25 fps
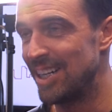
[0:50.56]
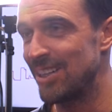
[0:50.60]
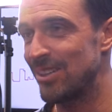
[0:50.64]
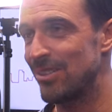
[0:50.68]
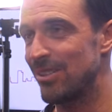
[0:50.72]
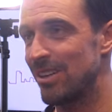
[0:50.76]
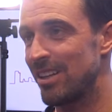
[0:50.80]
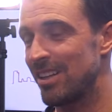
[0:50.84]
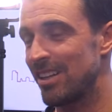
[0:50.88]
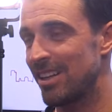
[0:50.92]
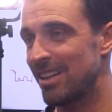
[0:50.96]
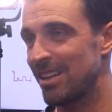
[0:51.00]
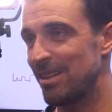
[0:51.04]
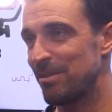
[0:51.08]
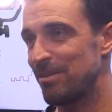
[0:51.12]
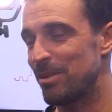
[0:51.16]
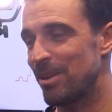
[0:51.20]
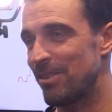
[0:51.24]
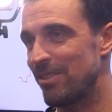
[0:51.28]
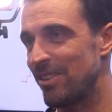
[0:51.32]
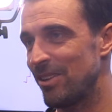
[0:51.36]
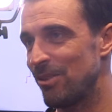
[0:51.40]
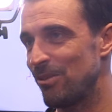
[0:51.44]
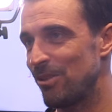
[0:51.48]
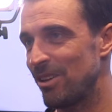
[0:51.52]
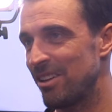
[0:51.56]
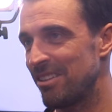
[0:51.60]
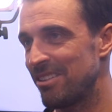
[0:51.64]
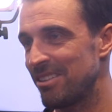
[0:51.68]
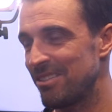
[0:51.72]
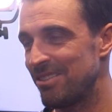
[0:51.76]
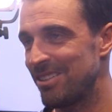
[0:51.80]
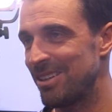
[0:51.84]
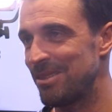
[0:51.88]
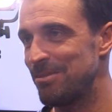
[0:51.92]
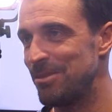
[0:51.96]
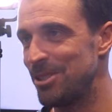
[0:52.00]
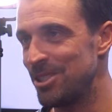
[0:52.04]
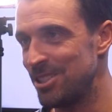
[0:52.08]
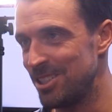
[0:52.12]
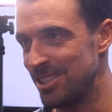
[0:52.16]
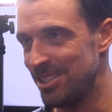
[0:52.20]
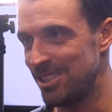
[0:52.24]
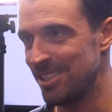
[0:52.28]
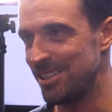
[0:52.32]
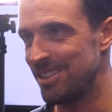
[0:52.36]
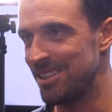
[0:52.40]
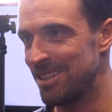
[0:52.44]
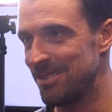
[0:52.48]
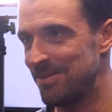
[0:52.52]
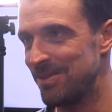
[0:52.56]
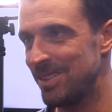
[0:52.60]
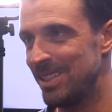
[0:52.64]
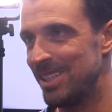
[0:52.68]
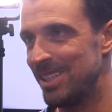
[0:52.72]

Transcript: która tak naprawdę uratowała mi życie tam.